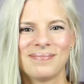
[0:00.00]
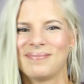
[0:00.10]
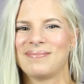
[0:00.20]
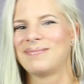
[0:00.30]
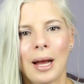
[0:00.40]

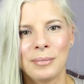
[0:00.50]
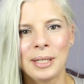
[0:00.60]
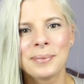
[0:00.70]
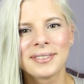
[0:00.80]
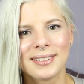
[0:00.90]
Hm. Am
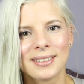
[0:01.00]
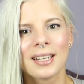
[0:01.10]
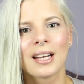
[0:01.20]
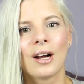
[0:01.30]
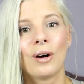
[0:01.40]

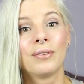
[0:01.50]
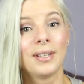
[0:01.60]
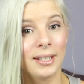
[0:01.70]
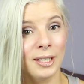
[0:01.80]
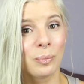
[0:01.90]
liebsten kaufe
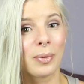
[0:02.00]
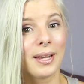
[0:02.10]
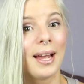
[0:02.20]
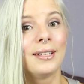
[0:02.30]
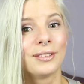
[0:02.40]
ich
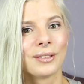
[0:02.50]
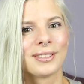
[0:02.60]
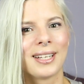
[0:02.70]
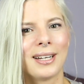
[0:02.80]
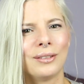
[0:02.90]
bei
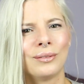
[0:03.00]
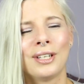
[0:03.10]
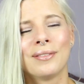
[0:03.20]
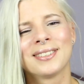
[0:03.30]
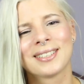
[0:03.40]
Asus ein
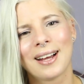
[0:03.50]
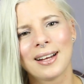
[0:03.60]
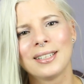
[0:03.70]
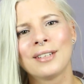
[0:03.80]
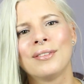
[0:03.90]
und ihr wisst
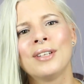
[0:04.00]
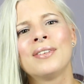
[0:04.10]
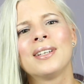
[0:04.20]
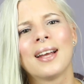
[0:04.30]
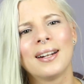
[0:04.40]
gar nicht, wie
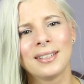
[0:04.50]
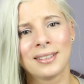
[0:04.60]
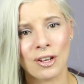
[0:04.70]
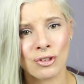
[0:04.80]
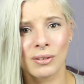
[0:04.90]
viel Geld
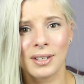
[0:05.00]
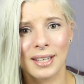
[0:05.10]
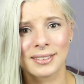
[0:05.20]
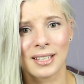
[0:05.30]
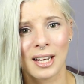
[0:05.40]
ich da schon
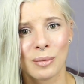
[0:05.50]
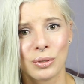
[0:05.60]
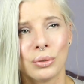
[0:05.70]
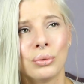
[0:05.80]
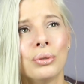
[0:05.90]
gelassen
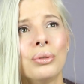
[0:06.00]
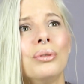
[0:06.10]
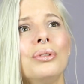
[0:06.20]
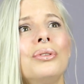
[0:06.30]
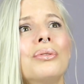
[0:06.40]
habe.
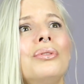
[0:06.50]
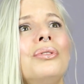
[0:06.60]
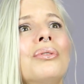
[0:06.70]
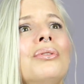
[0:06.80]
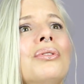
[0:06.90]
Hui, hui,
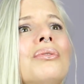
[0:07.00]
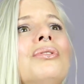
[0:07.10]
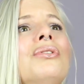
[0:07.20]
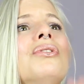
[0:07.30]
hui,